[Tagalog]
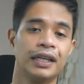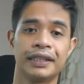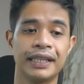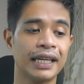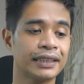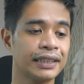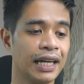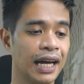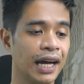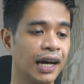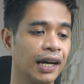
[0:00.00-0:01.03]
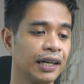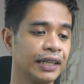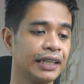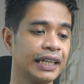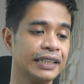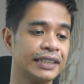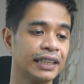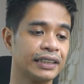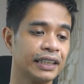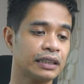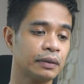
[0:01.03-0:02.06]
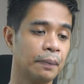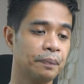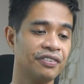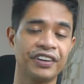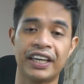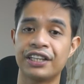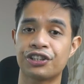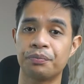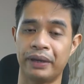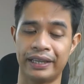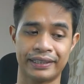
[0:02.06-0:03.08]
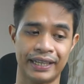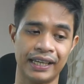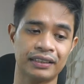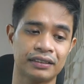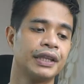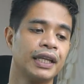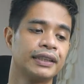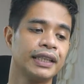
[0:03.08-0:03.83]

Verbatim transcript: Next na ingredients is amplification matrix.